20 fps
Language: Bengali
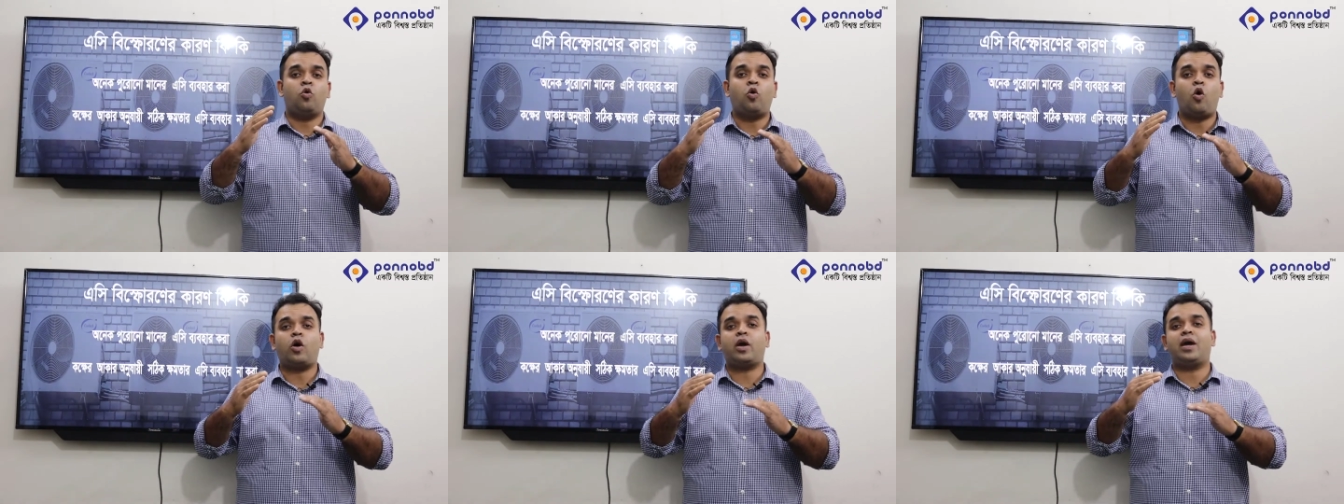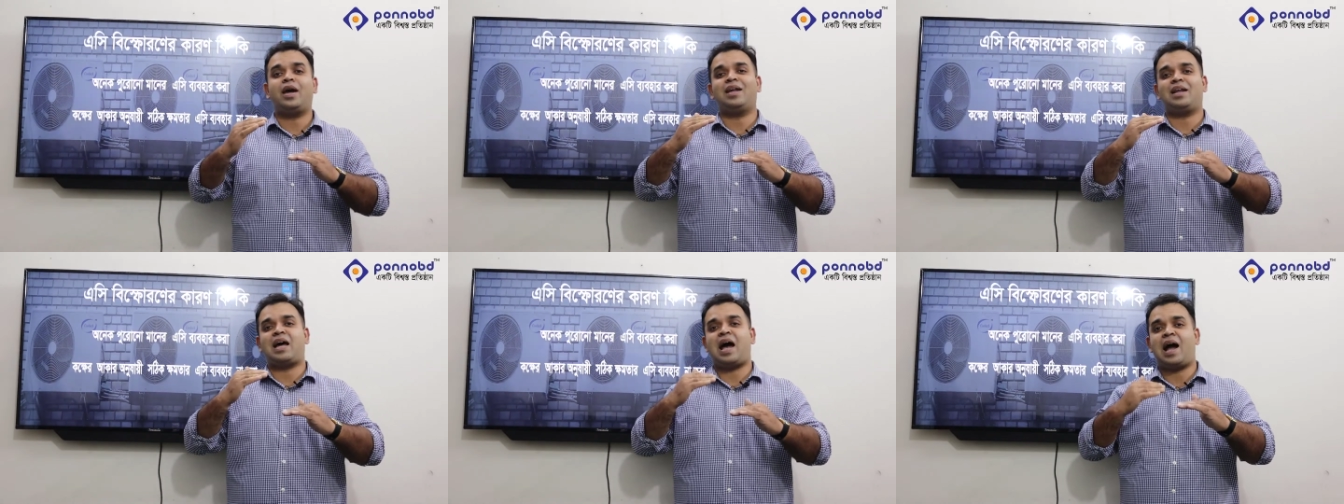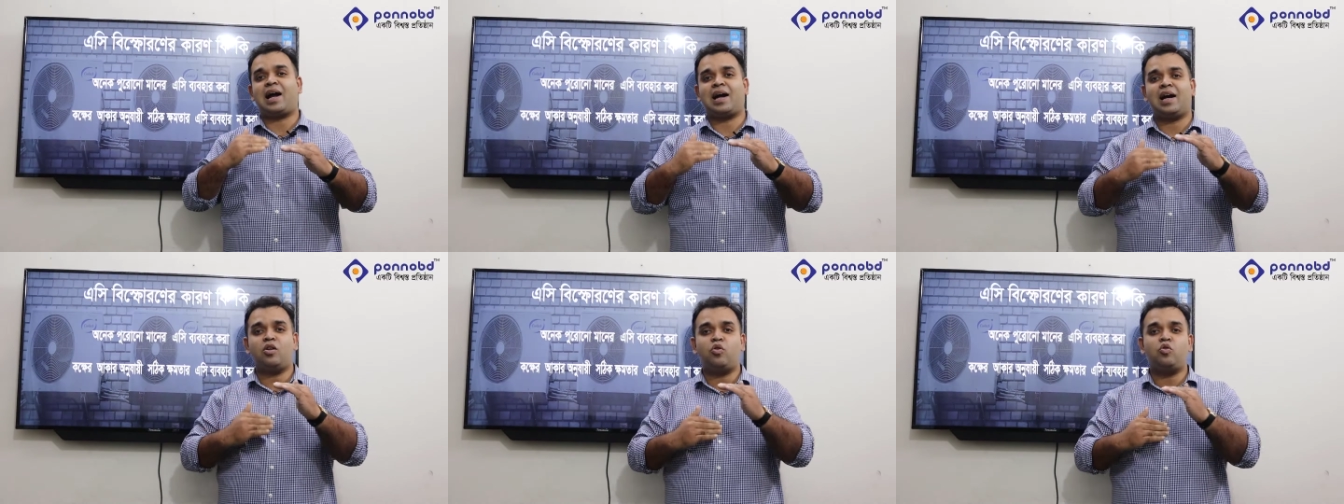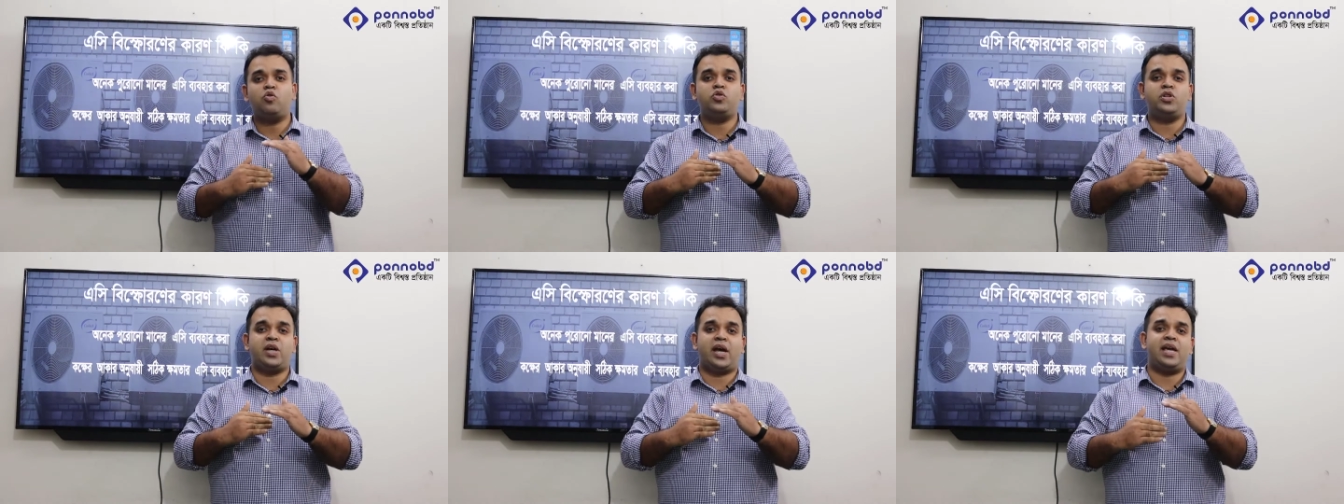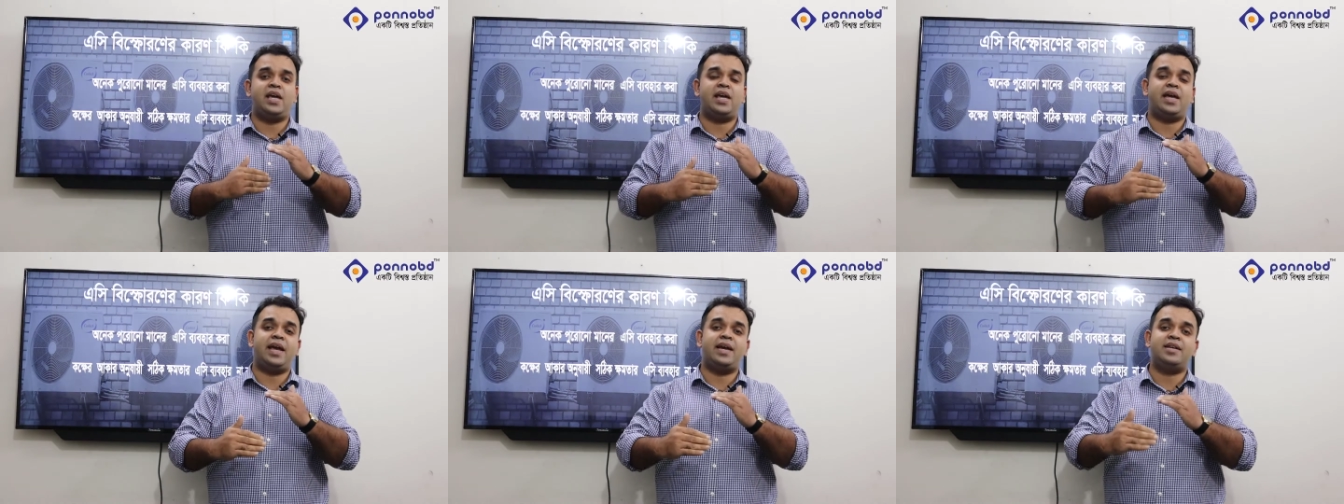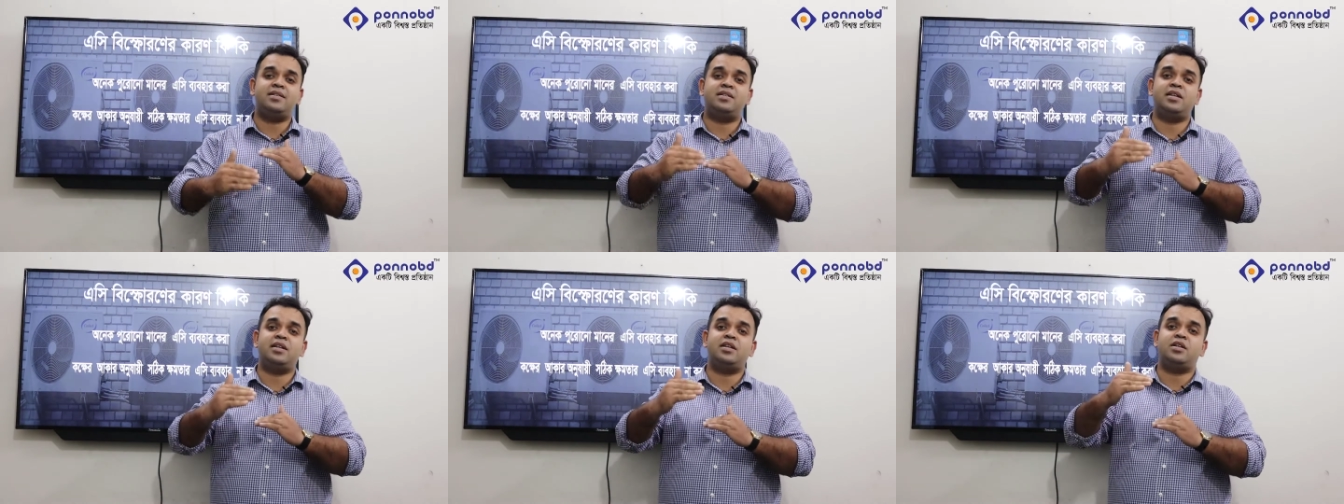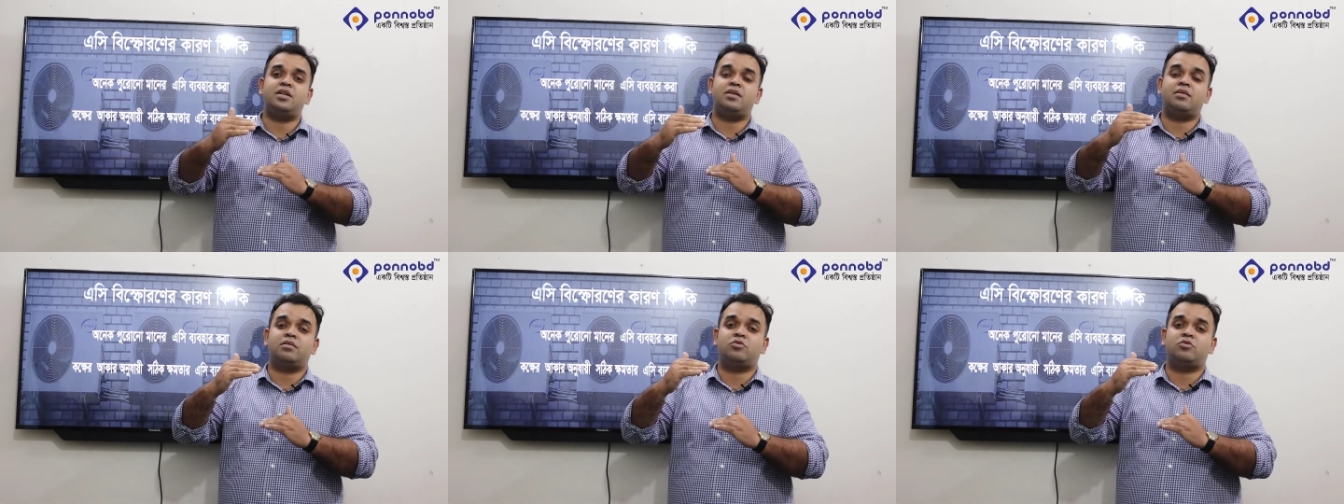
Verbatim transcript: কক্ষের আকার অনুযায়ী এসির